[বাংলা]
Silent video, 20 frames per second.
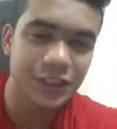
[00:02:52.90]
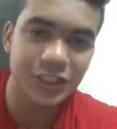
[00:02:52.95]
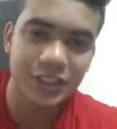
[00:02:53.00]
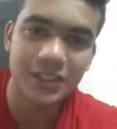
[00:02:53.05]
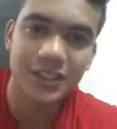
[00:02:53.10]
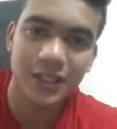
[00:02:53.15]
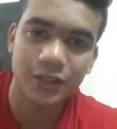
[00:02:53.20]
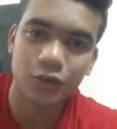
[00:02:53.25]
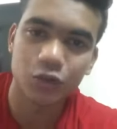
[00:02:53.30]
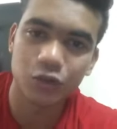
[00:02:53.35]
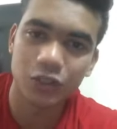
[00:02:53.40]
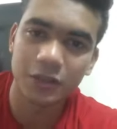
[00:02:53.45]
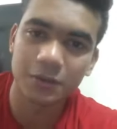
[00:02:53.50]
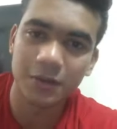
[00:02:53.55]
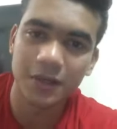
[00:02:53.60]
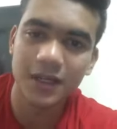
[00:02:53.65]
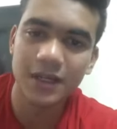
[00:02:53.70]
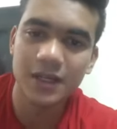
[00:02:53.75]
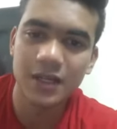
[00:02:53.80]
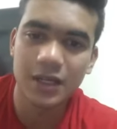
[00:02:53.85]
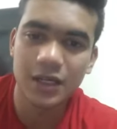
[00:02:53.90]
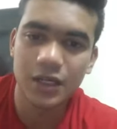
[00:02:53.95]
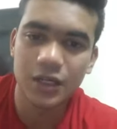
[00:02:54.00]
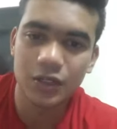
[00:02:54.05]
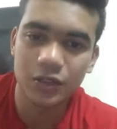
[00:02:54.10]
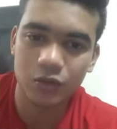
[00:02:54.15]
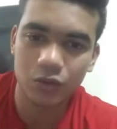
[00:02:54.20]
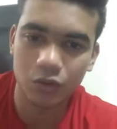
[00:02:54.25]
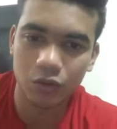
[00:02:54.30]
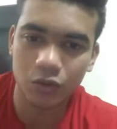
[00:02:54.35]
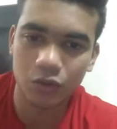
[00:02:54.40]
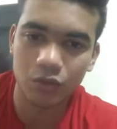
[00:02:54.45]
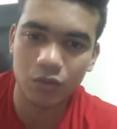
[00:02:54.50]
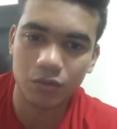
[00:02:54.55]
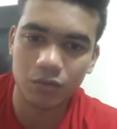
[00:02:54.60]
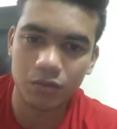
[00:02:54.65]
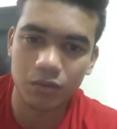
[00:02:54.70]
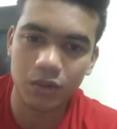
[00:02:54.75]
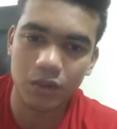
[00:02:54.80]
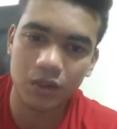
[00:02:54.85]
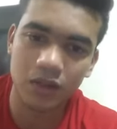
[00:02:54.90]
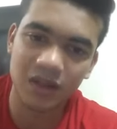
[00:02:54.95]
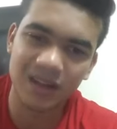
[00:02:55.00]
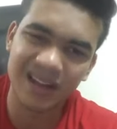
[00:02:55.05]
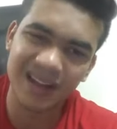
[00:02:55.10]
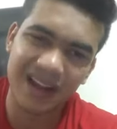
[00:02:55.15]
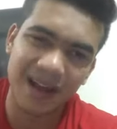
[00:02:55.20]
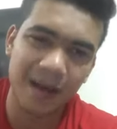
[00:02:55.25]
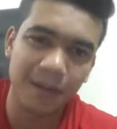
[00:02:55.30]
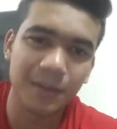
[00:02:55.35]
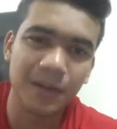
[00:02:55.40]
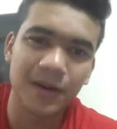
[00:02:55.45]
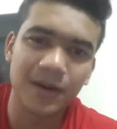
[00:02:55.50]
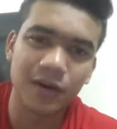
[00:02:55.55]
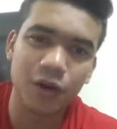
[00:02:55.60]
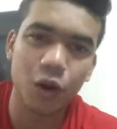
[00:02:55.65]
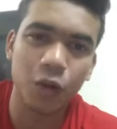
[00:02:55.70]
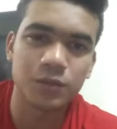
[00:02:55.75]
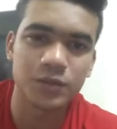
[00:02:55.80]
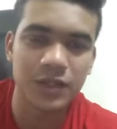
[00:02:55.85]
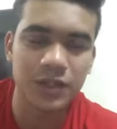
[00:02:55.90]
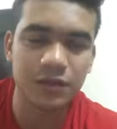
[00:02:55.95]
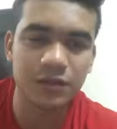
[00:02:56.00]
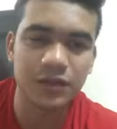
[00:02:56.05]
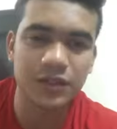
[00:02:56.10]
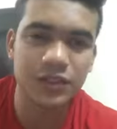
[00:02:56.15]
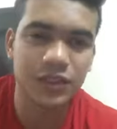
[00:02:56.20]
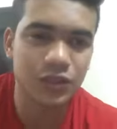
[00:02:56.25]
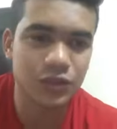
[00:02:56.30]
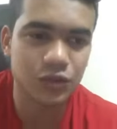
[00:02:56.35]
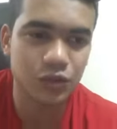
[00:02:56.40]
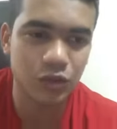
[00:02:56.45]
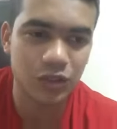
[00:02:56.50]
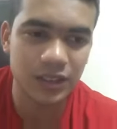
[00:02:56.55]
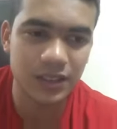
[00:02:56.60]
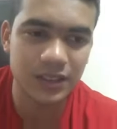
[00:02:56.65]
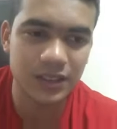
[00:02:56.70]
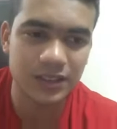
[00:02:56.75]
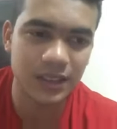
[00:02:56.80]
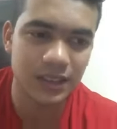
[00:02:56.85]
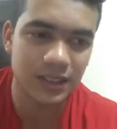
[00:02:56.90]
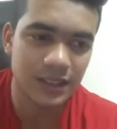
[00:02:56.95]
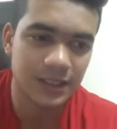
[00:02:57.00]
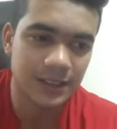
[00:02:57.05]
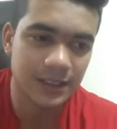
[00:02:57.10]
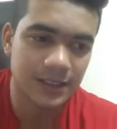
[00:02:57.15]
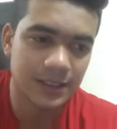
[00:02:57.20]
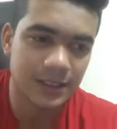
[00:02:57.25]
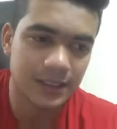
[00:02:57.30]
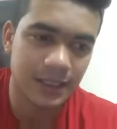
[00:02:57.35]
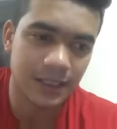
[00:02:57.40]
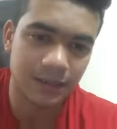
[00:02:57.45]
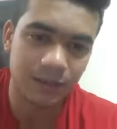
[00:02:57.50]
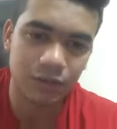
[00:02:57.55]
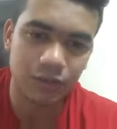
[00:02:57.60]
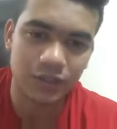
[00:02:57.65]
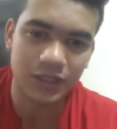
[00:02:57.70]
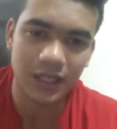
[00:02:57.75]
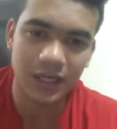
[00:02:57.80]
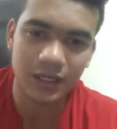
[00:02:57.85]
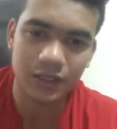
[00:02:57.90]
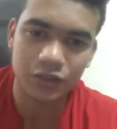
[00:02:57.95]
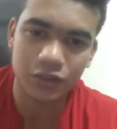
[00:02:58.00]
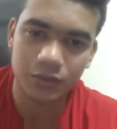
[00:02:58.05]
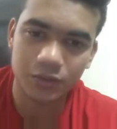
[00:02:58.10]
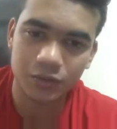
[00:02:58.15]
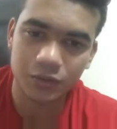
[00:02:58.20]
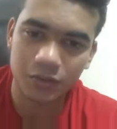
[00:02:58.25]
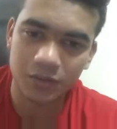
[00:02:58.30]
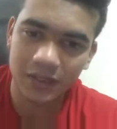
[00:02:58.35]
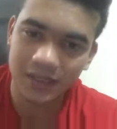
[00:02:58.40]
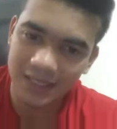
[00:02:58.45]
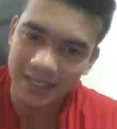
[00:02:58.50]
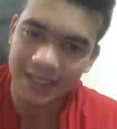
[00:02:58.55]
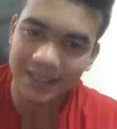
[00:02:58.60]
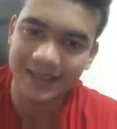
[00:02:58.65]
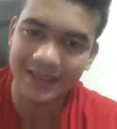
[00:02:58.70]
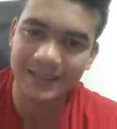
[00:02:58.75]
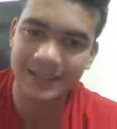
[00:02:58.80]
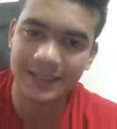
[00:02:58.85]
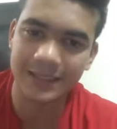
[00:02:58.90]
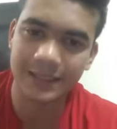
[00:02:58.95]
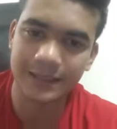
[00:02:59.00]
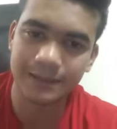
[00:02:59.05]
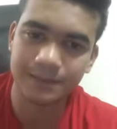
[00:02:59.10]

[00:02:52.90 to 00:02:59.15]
সিদ্ধান্ত নিবে তো আমার অবজারভেশন চলতেছে এবং তারা সব সময় দেখতেছে